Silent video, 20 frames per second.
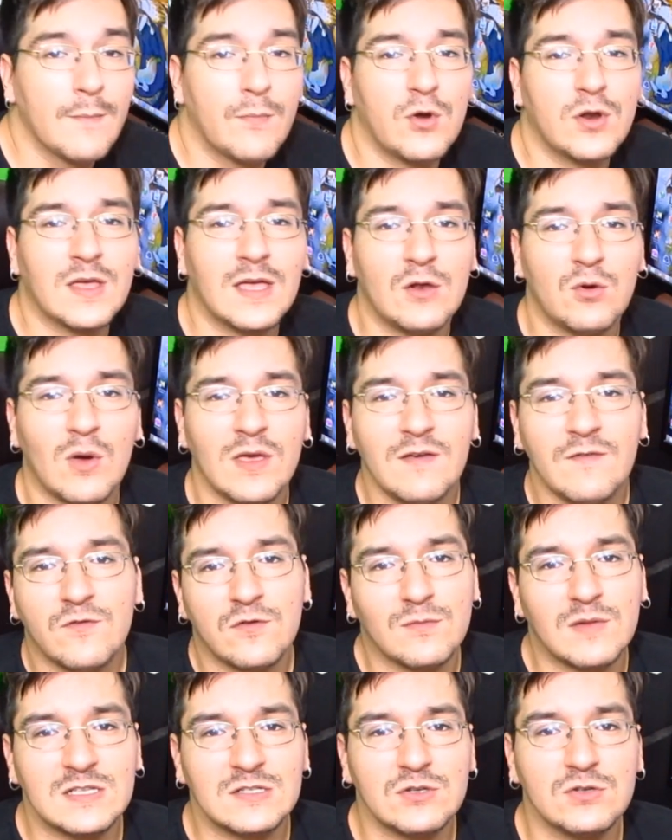porque no hay
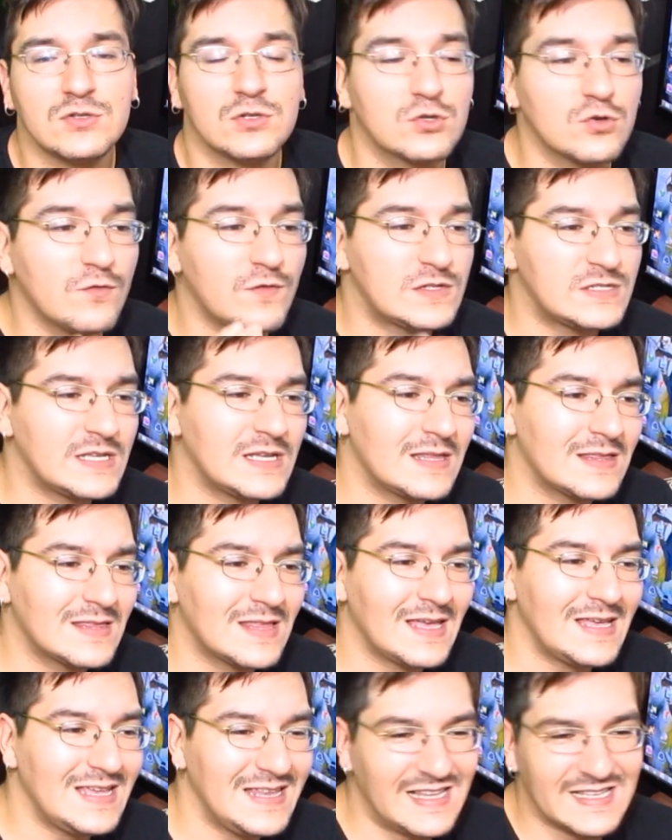información
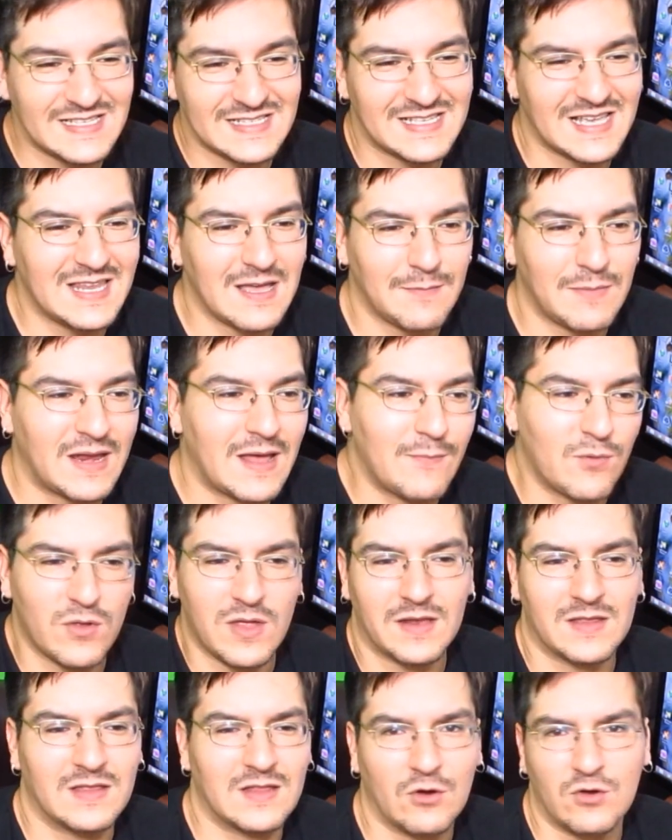suficiente y necesaria para
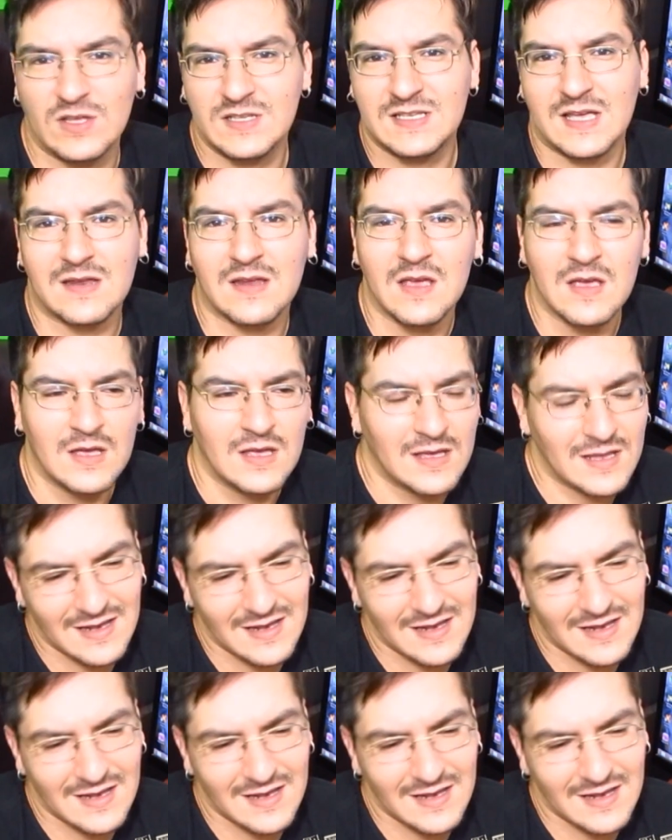poder teorizar.